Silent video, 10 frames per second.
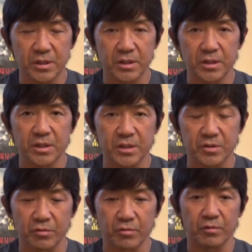一気に
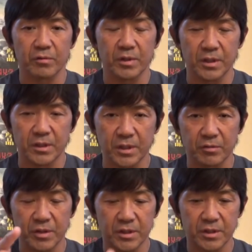その
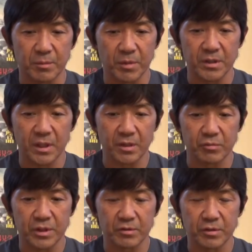リング1点真ん中の
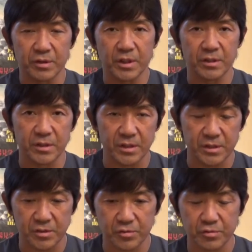リング1点に対し
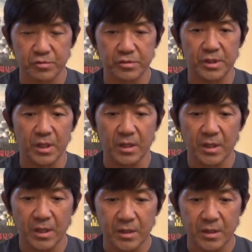て集中して